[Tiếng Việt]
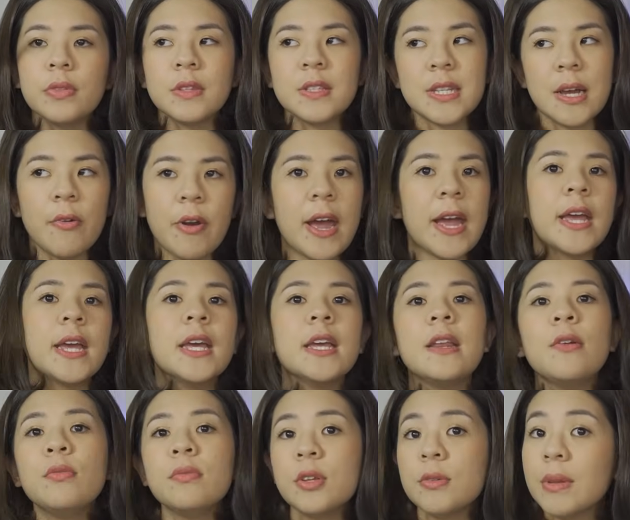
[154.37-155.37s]
sau này
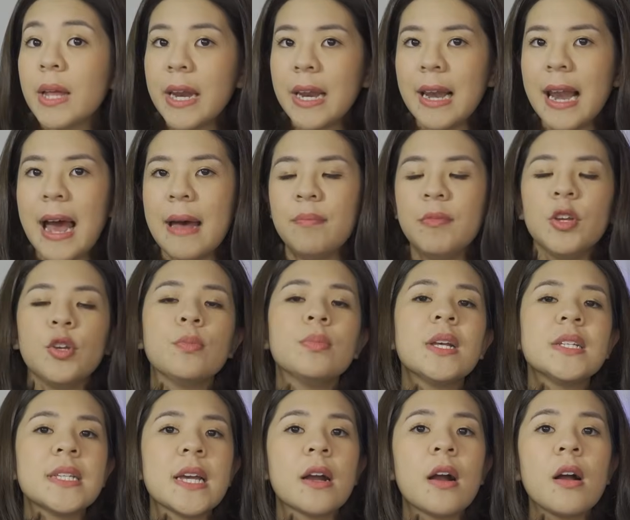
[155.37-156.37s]
khi đúng chúng ta đi làm thì
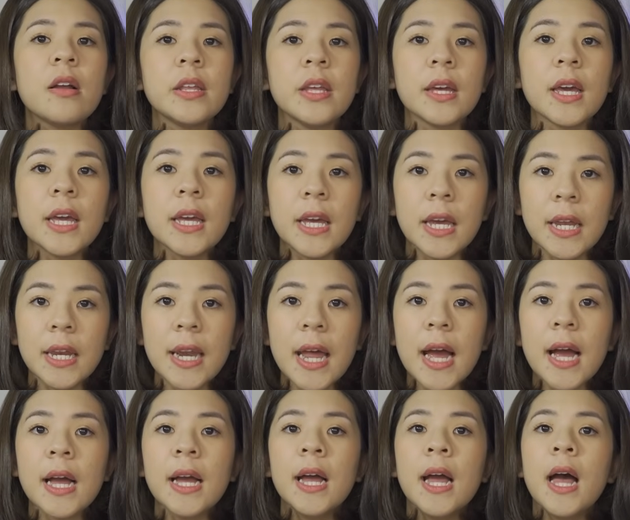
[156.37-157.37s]
chúng ta sẽ có những cái kỹ
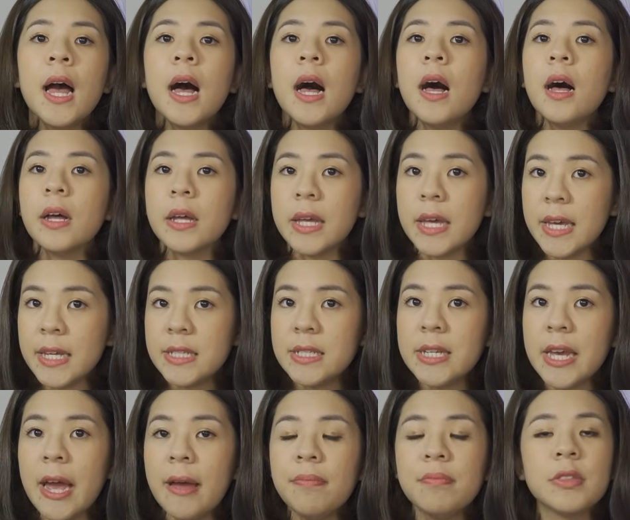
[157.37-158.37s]
năng uh, ghi
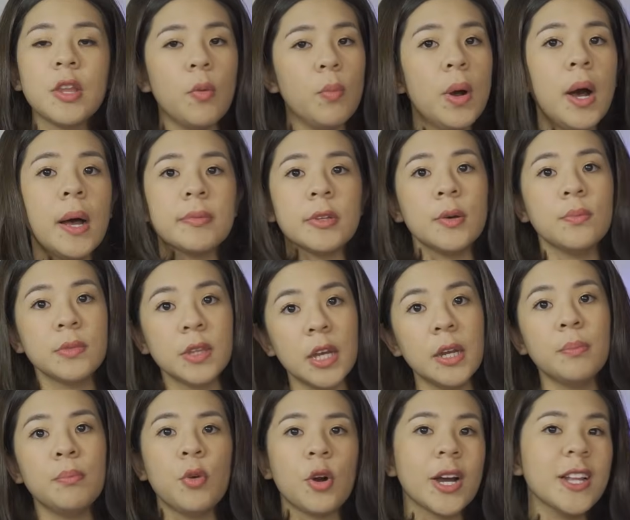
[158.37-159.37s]
chép tổng hợp thông
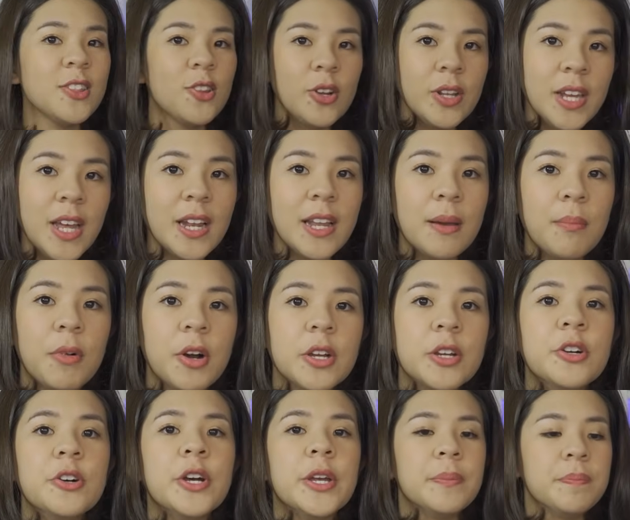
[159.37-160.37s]
tin một cách tốt nhất nha mọi
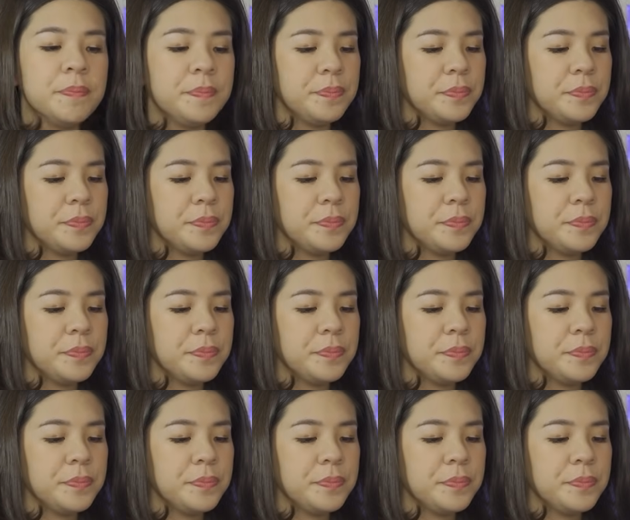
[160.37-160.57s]
người